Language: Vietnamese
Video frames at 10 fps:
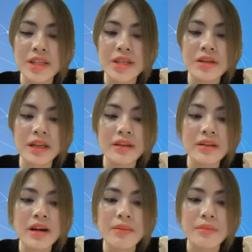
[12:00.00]
thì những cái
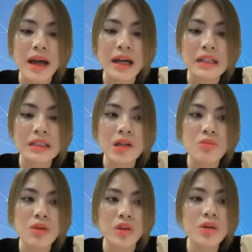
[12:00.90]
người mà
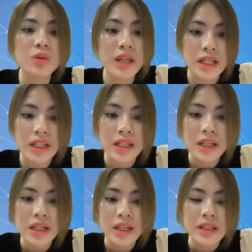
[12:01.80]
không có nhiều tiền
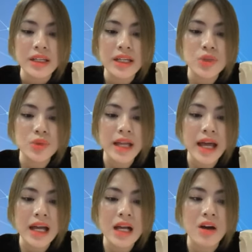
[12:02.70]
thì chúng
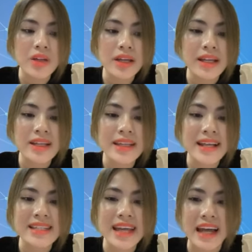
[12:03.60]
ta có những cái
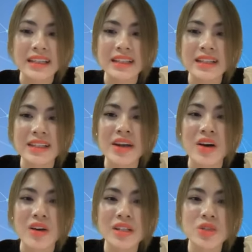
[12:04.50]
tài sản
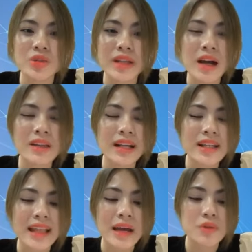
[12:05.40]
nhỏ, thì chúng ta đang
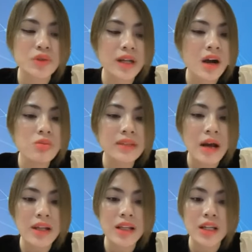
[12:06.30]
đi làm chúng ta không
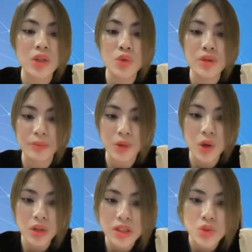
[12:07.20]
tạo ra được cái thu nhập
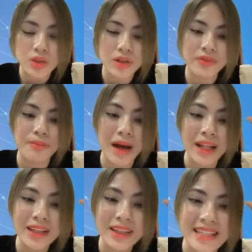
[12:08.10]
tốt thì chúng ta phải
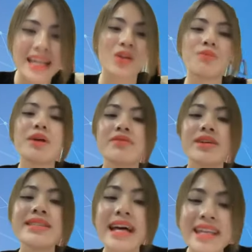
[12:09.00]
bán cái tài sản của mình
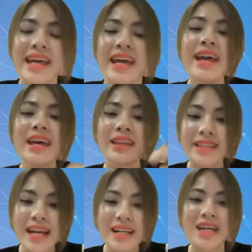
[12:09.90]
với giá rẻ để
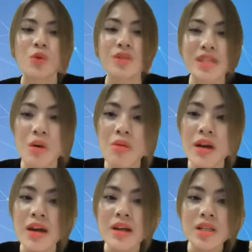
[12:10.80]
trang trải cuộc sống.
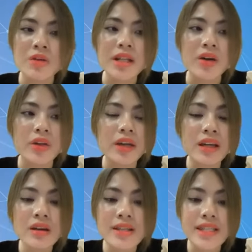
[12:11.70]
Trong khi đó những cái
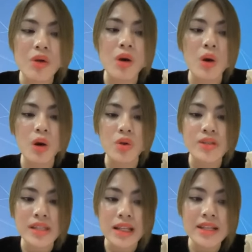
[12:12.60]
người giàu họ có
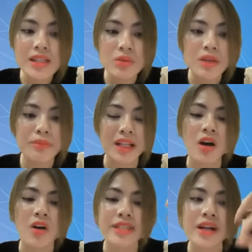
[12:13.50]
sẵn cái dòng tiền mặt,
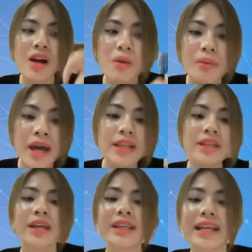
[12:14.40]
họ sẽ gom hết
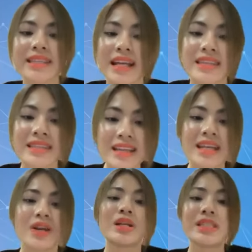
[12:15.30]
những cái tài sản giá rẻ
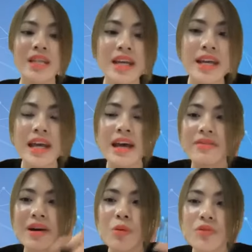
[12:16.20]
của anh chị.
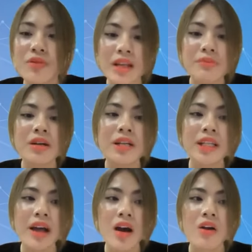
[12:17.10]
Và một vài năm tới
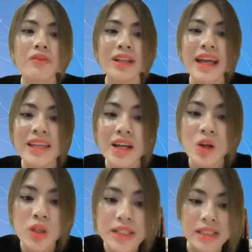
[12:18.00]
thì họ vẫn là những
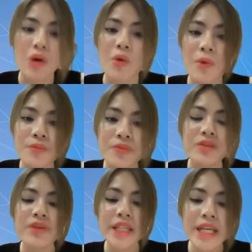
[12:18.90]
con người giàu.
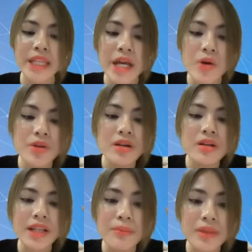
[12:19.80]
Vậy thì nếu như
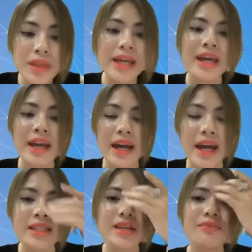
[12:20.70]
năm nay
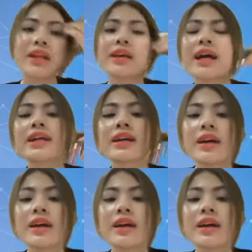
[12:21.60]
anh chị biết cách